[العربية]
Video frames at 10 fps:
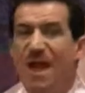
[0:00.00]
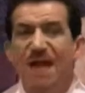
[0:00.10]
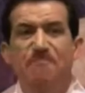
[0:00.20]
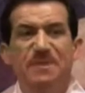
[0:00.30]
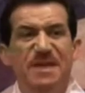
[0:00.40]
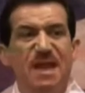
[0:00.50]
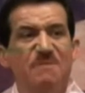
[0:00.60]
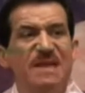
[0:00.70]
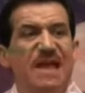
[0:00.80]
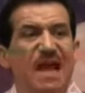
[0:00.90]

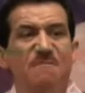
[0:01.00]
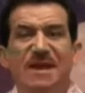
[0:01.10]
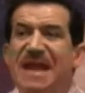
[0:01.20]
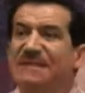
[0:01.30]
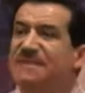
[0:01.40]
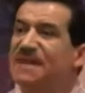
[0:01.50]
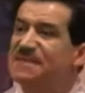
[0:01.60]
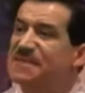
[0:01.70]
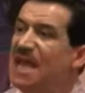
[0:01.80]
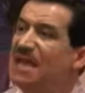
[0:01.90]
وحبينا من قال ما نعطي
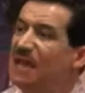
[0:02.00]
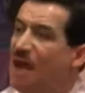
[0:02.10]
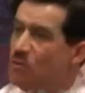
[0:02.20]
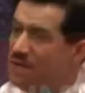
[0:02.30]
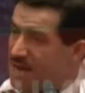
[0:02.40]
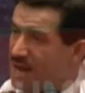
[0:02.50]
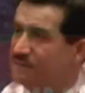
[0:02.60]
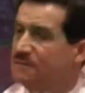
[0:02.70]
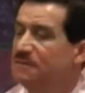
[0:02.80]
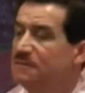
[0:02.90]
رسائل
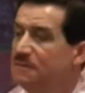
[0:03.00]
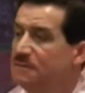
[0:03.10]
قوية